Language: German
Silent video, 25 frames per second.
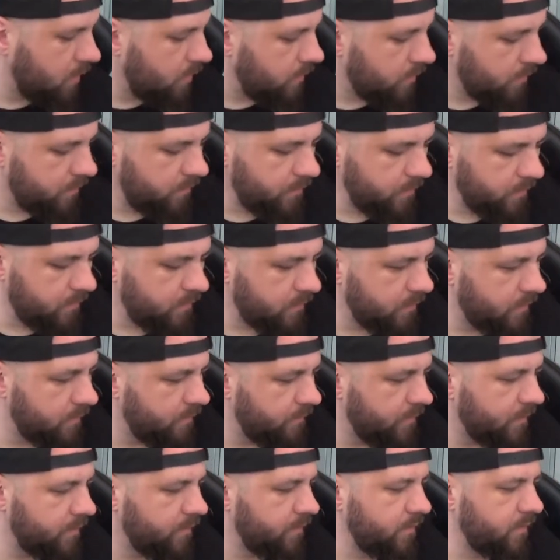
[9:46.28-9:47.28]
was, willst du,
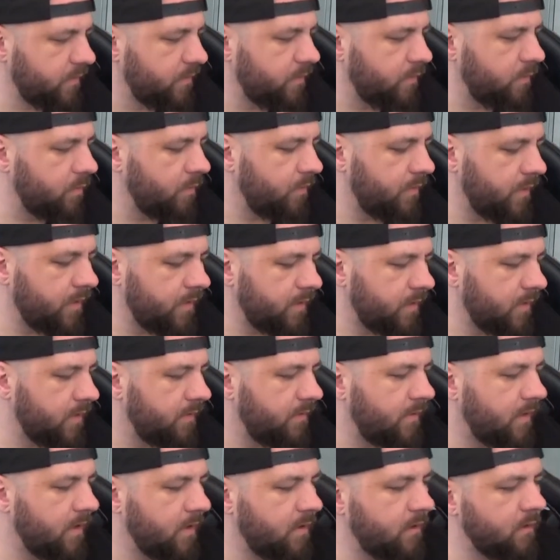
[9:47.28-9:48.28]
was willst du großartig
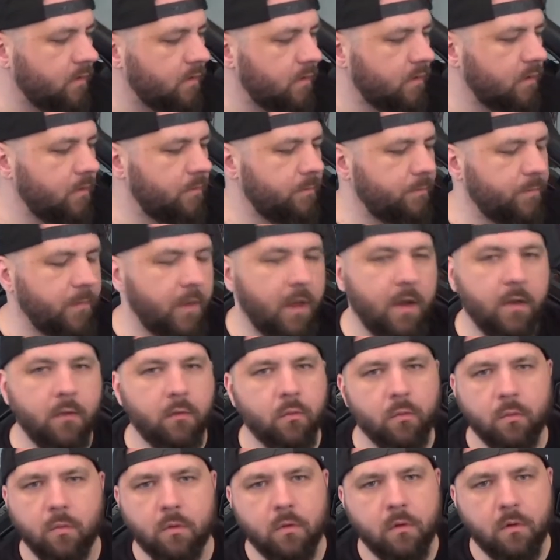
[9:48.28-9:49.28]
erwarten, ne?
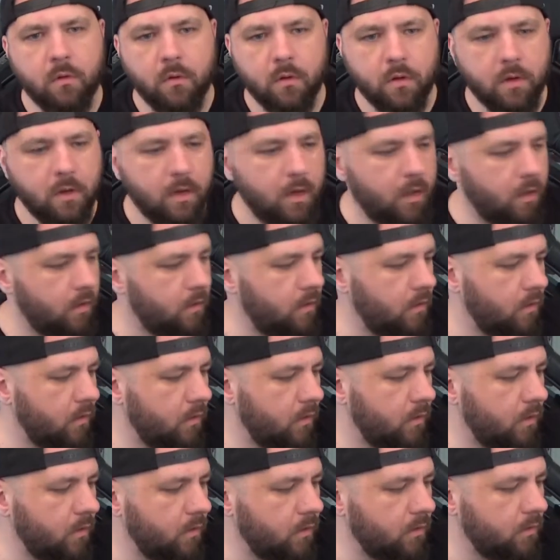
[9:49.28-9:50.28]
Also, äh, klar.
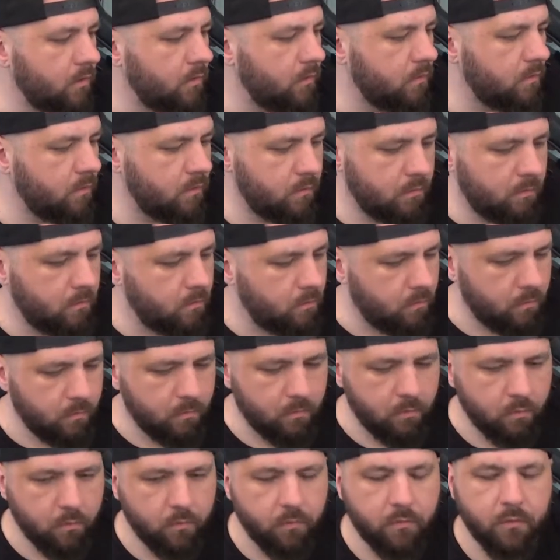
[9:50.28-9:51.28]
Und,
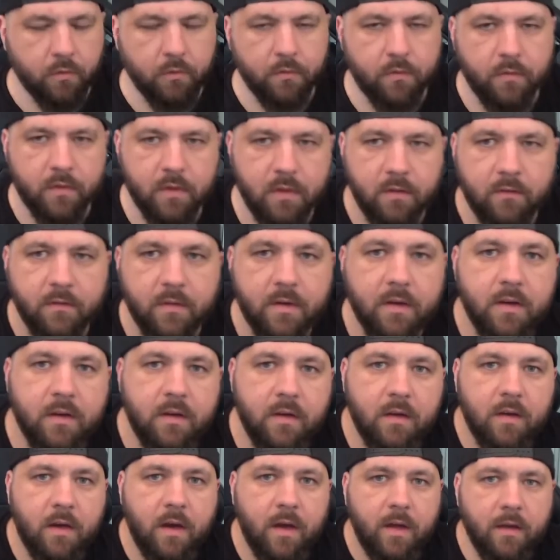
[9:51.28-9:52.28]
und sonst kriegen wir
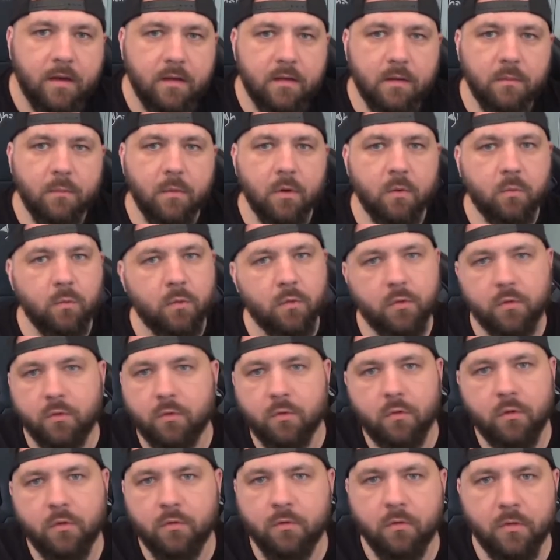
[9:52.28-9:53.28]
eigentlich immer gutes
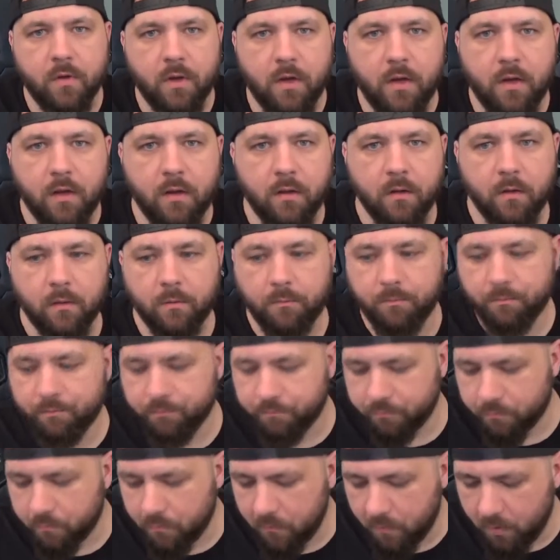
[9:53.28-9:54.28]
Zeug, von daher.
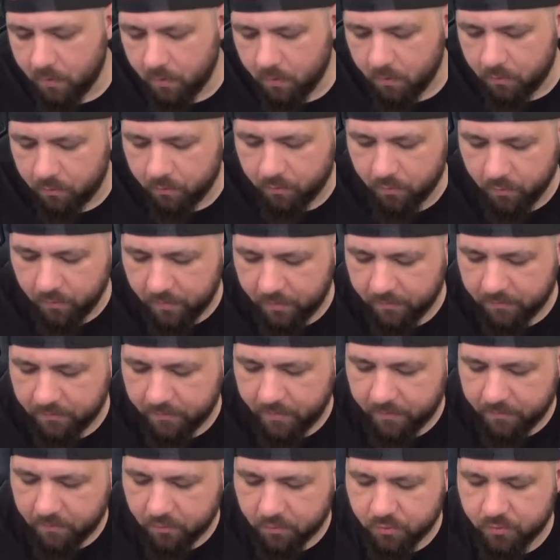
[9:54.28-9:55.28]
So, das
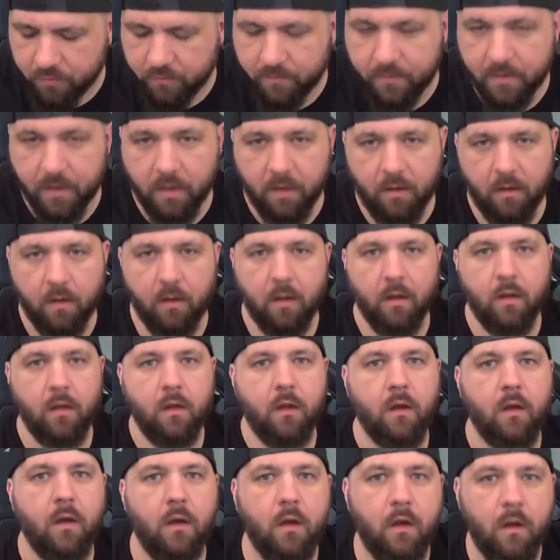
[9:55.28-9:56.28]
war's auch schon wieder.
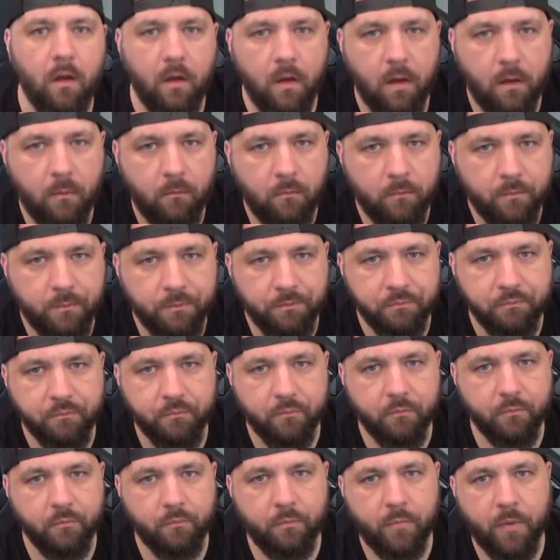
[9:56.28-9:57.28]
Ähm,
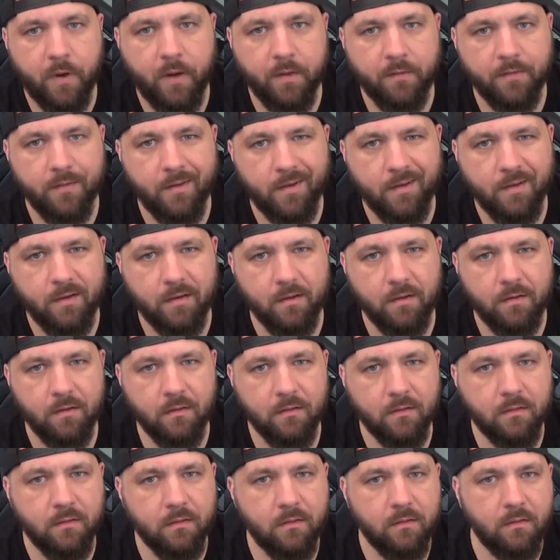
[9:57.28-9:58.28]
paar Sachen,
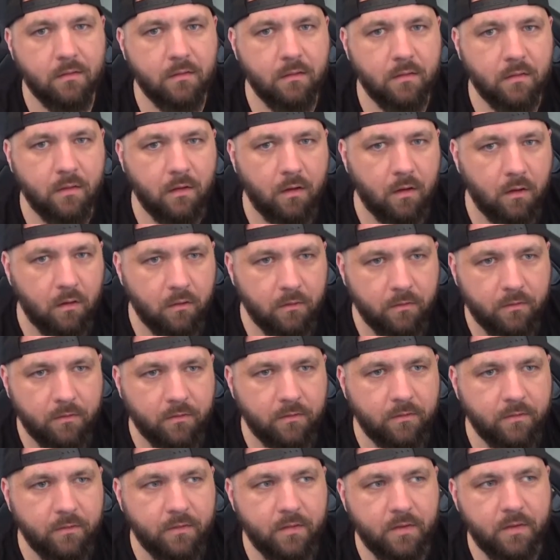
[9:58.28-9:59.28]

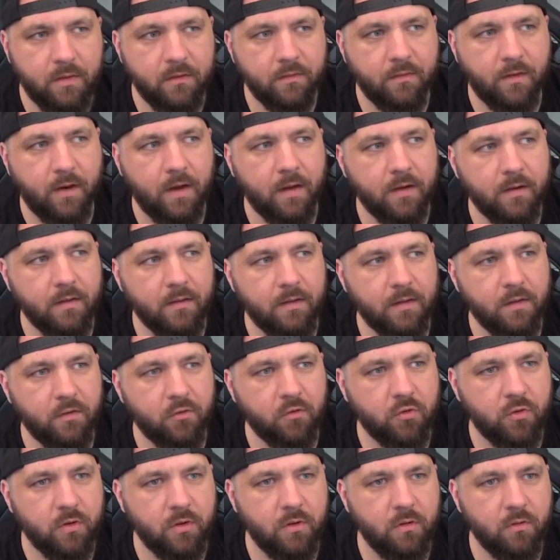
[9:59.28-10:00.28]
auf die warte ich jetzt
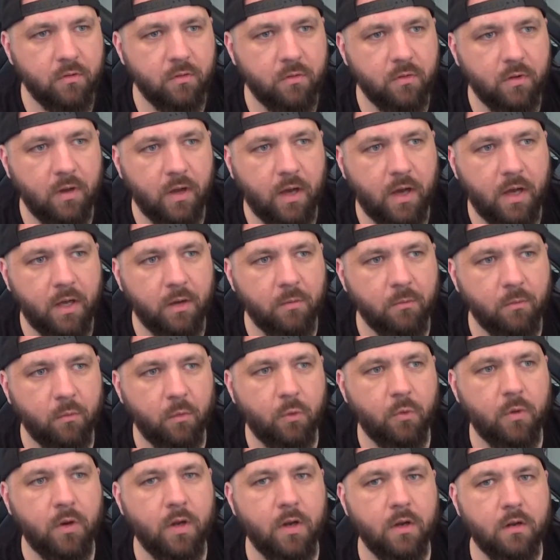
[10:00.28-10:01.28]
schon einen
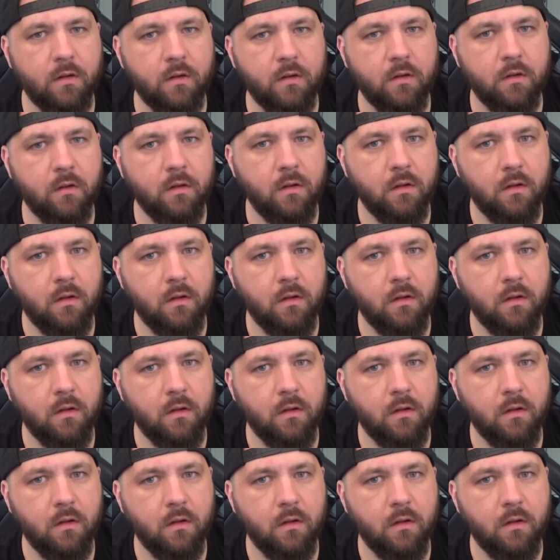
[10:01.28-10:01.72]
Monat